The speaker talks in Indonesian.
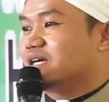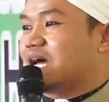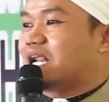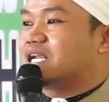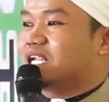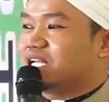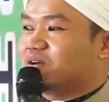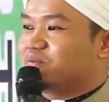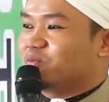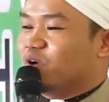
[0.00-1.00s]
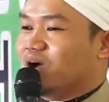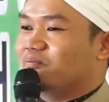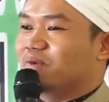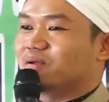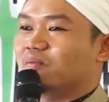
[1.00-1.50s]
Karena Nabi
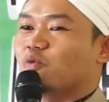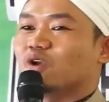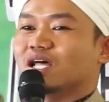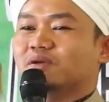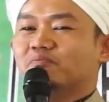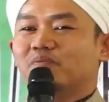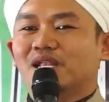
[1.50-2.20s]
Muhammad mulai